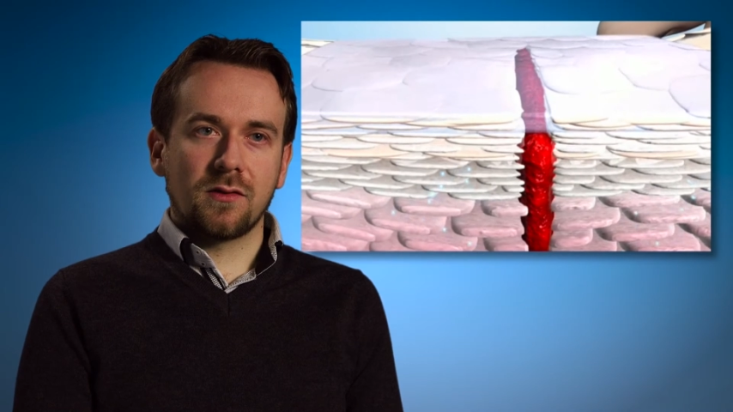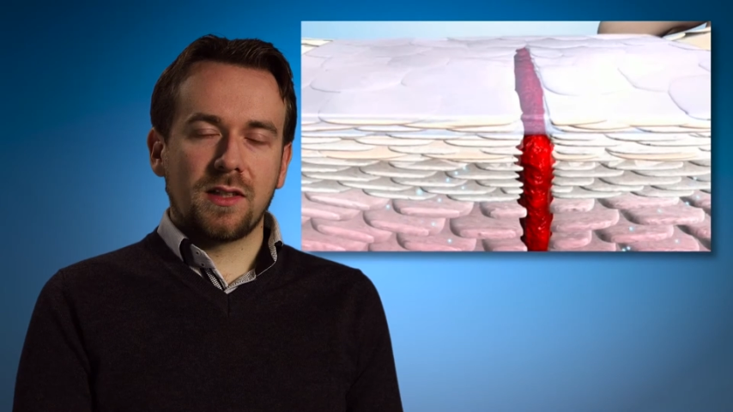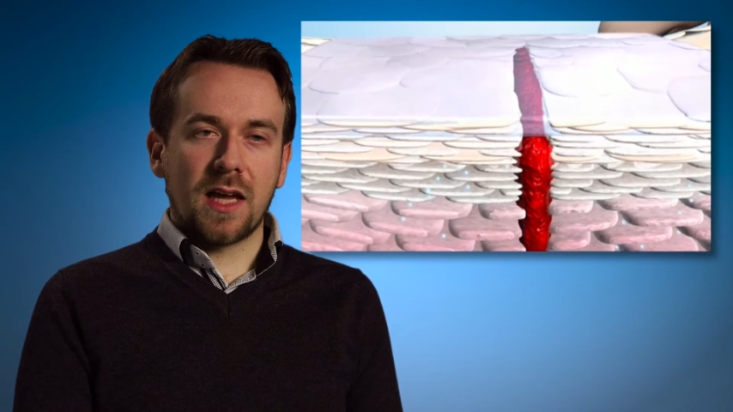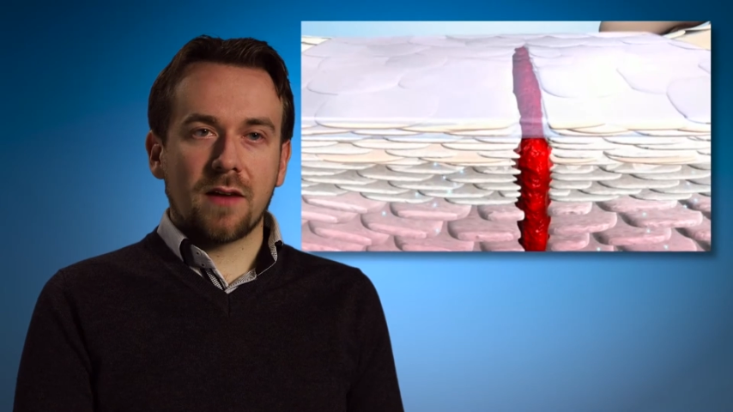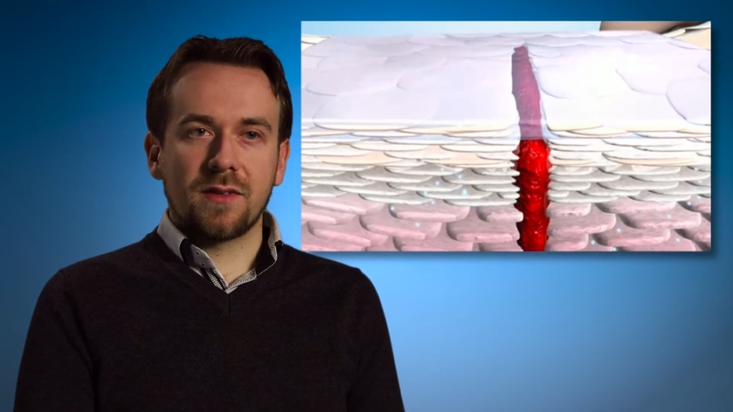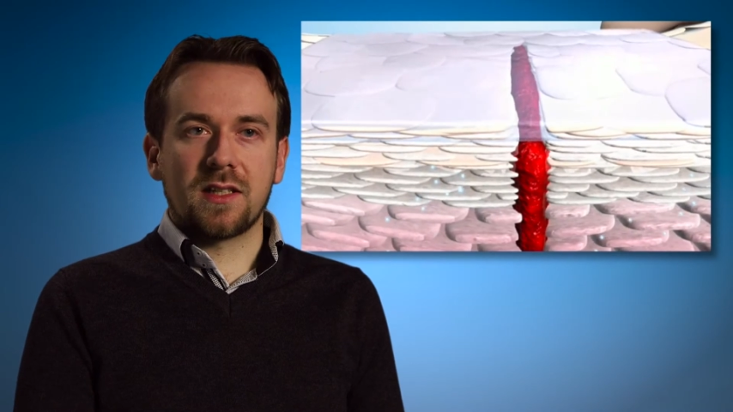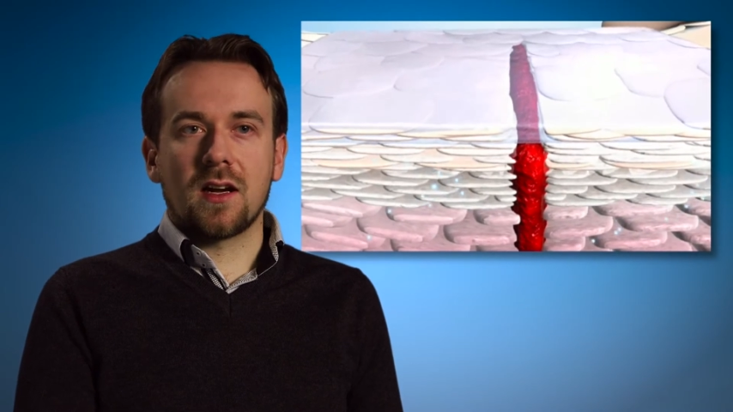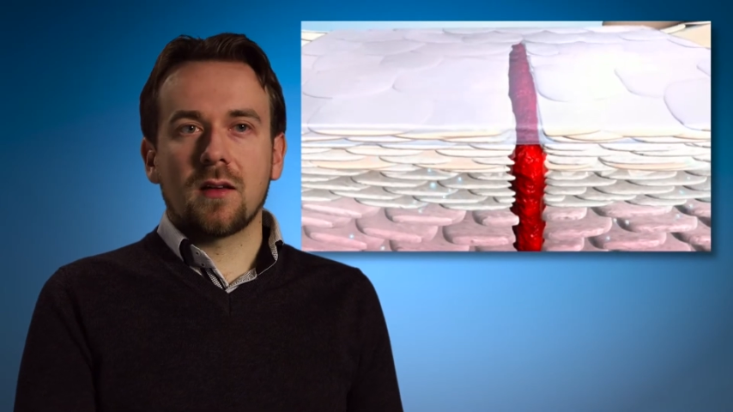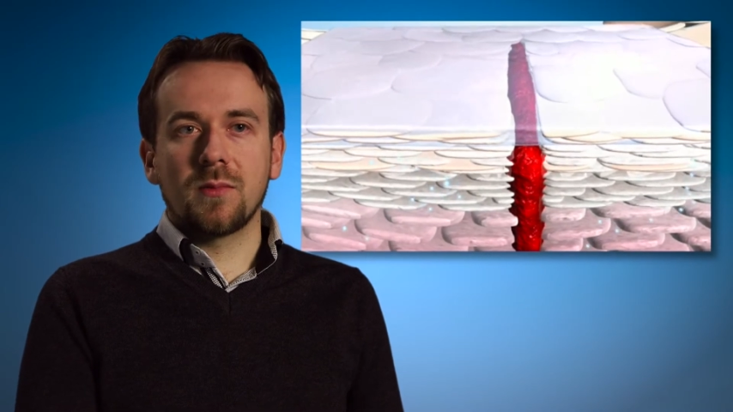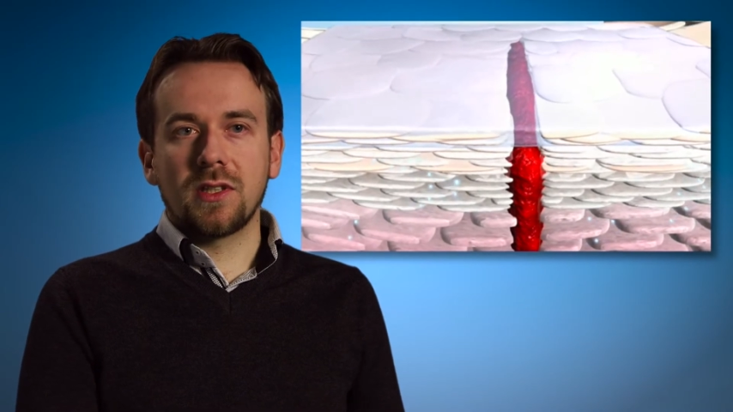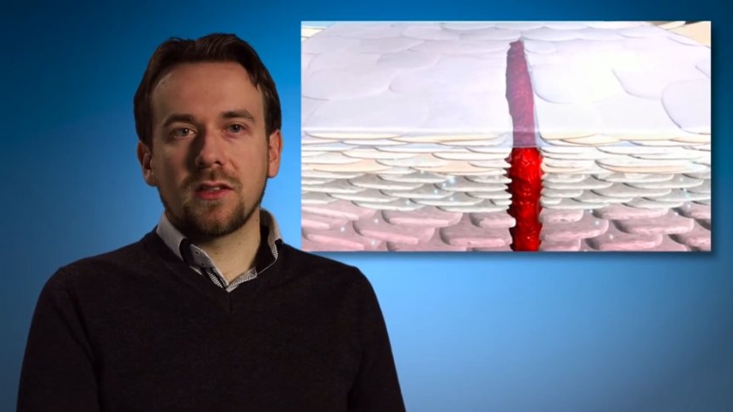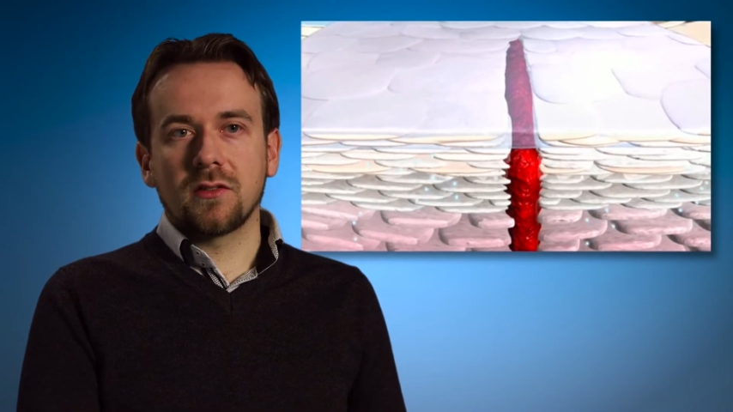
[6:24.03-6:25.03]
die RWTH
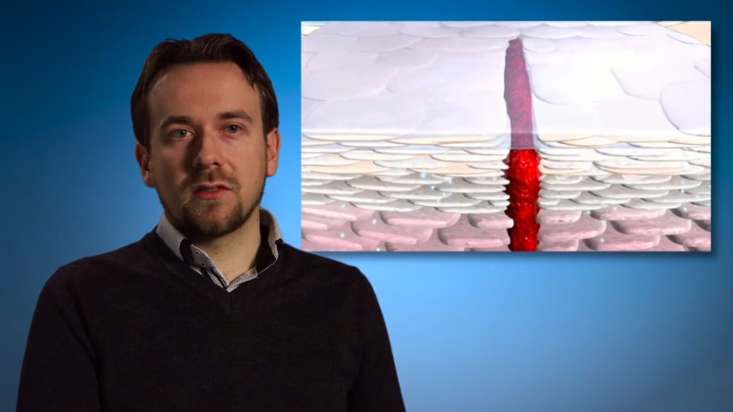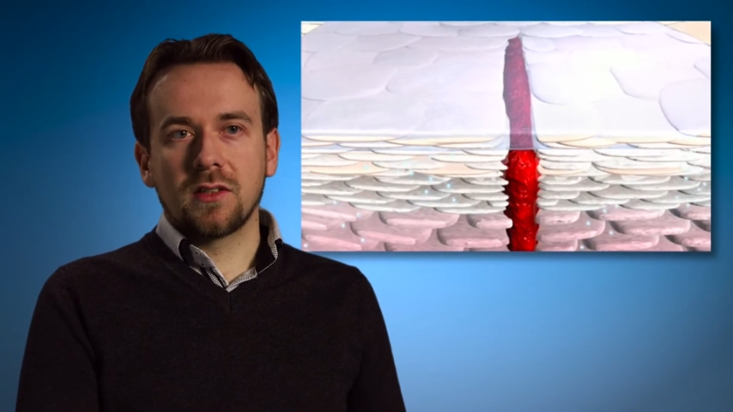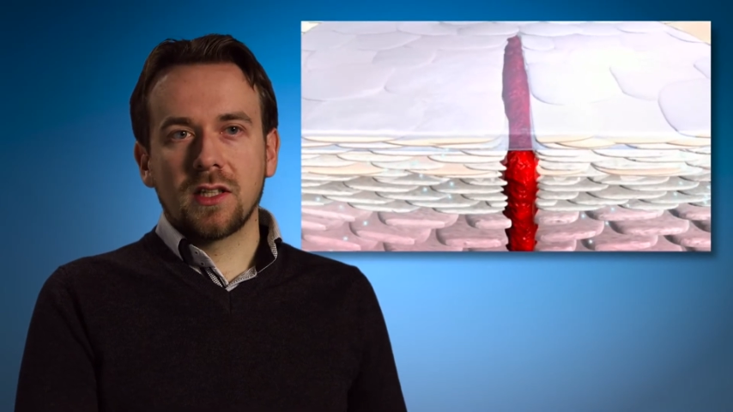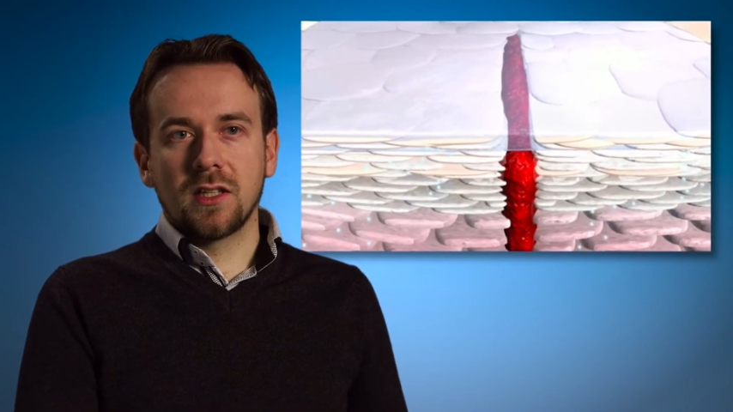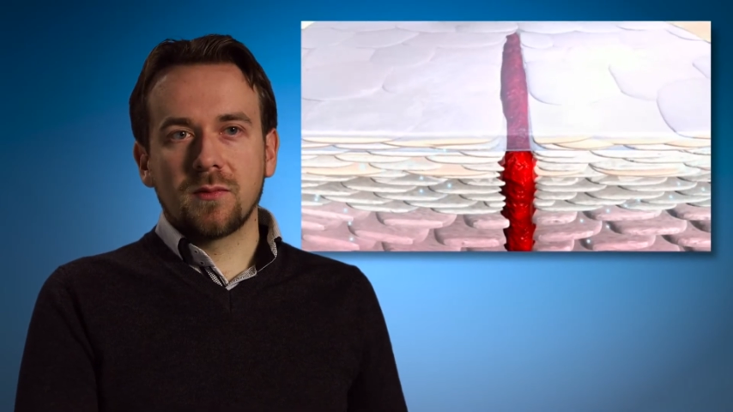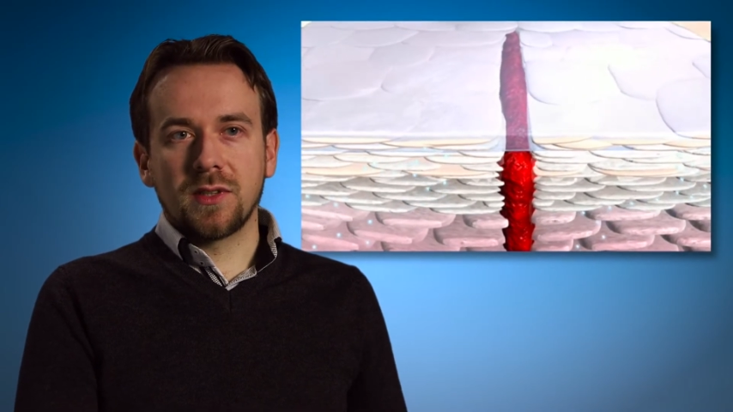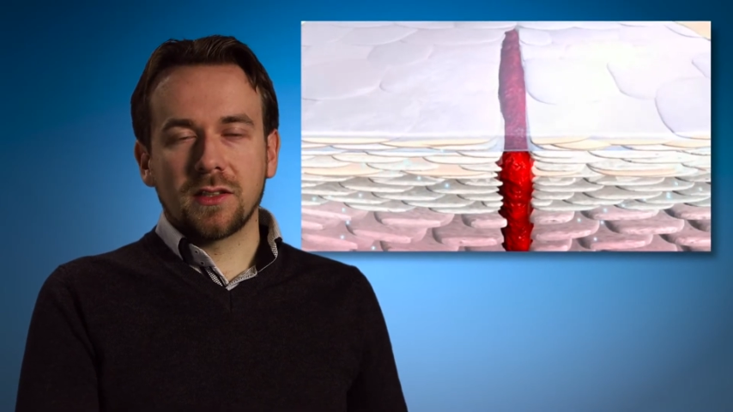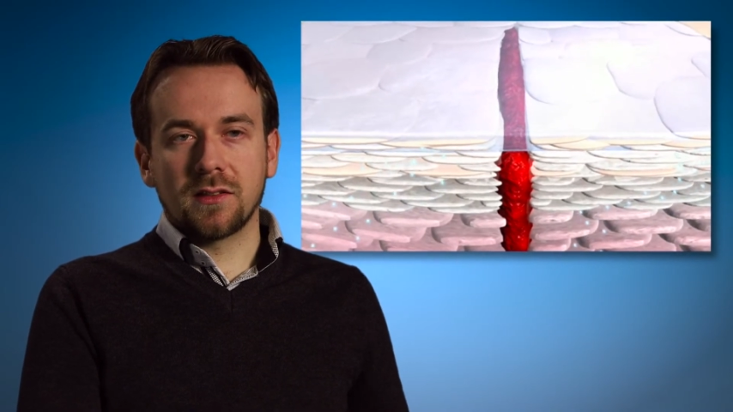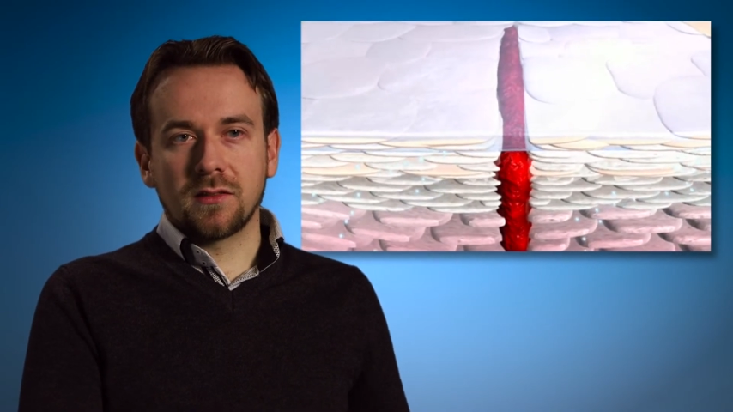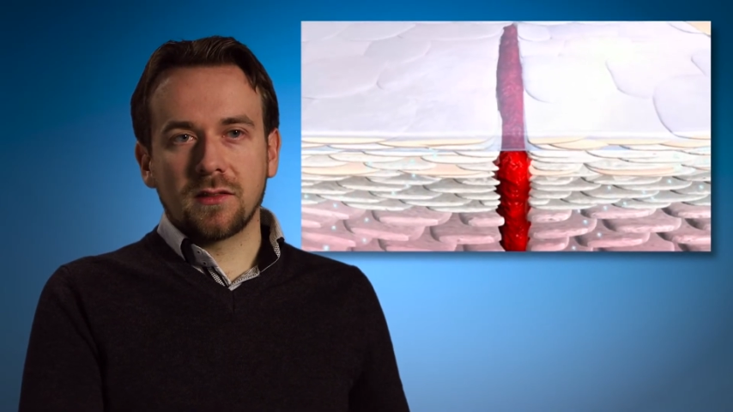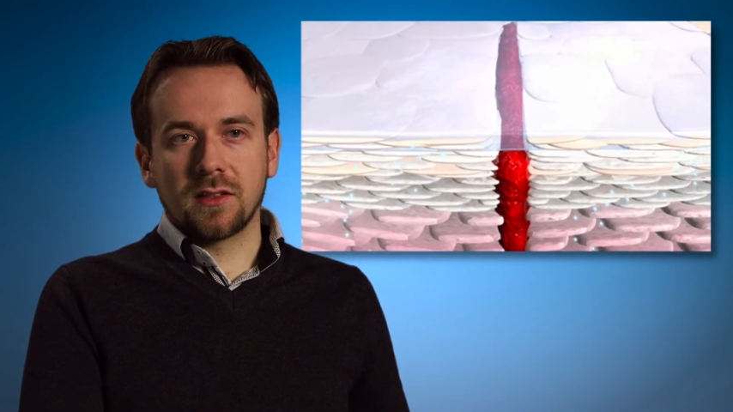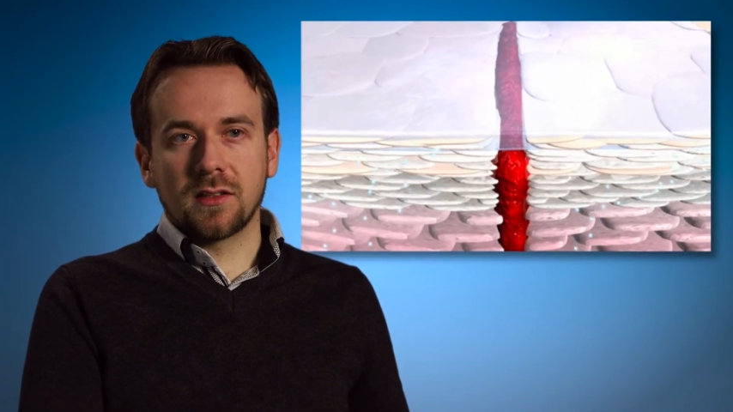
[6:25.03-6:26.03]
mit ihren, mit
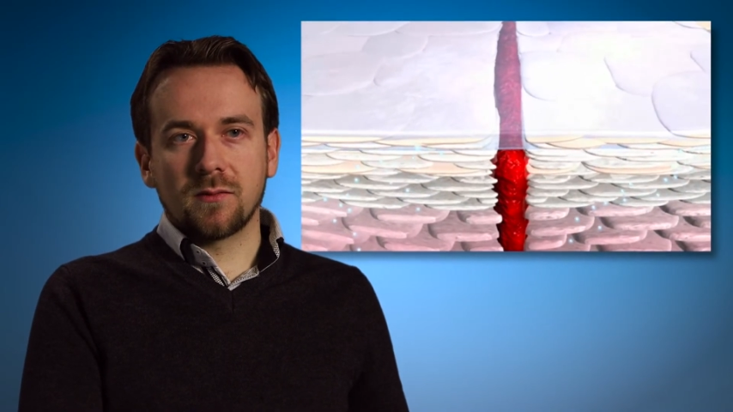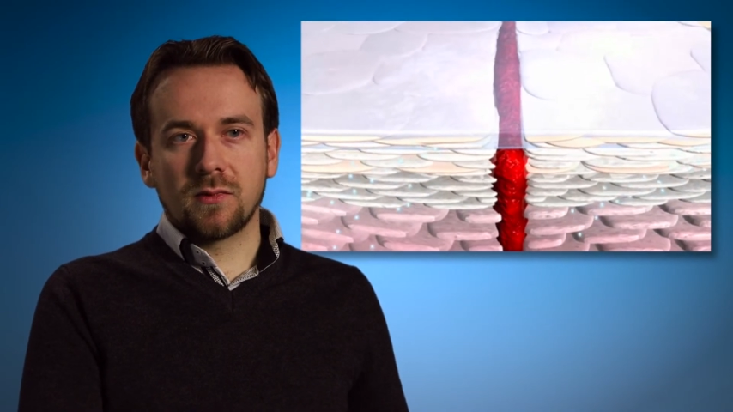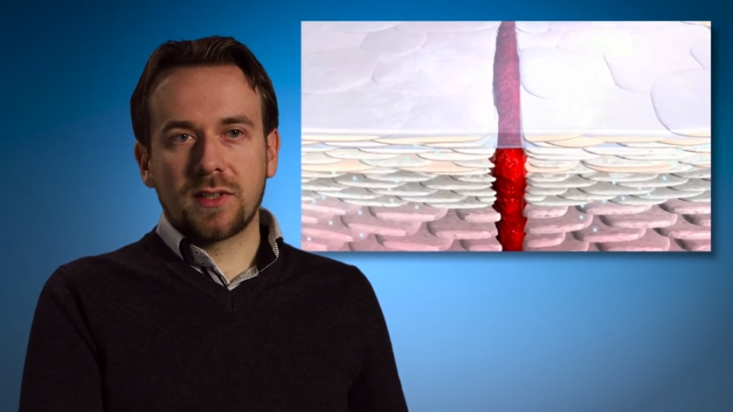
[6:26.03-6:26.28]
ihren ähm,